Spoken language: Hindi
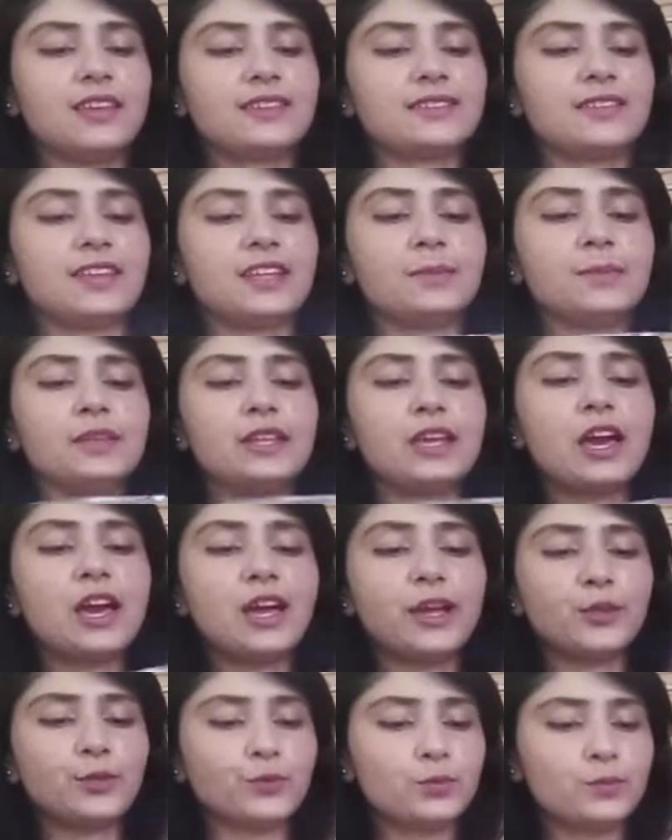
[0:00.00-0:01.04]
करते हैं दिखा
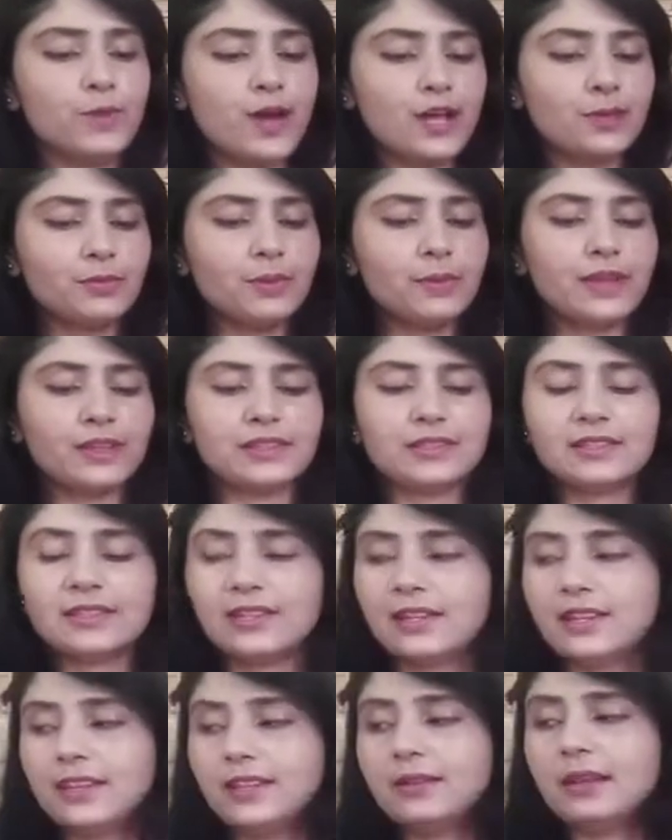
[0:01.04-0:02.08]
रही हूँ बाद में बात
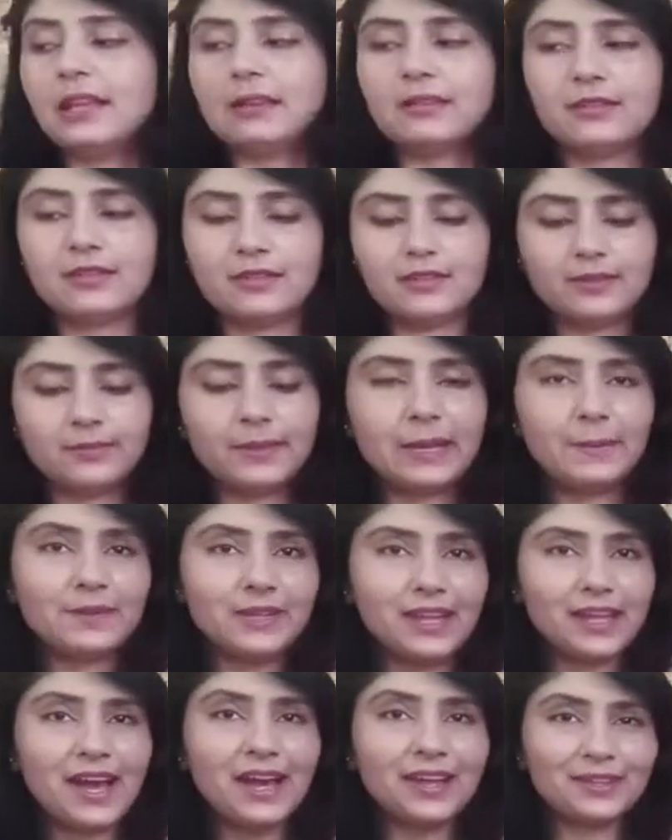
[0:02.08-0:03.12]
करते हैं नहीं पहले मैं
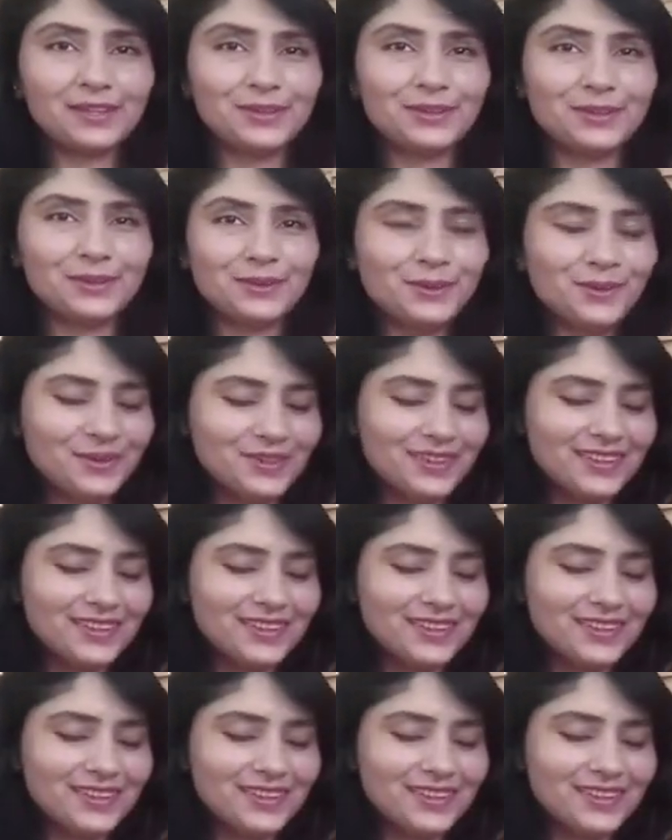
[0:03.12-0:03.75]
दिखा देती हूँ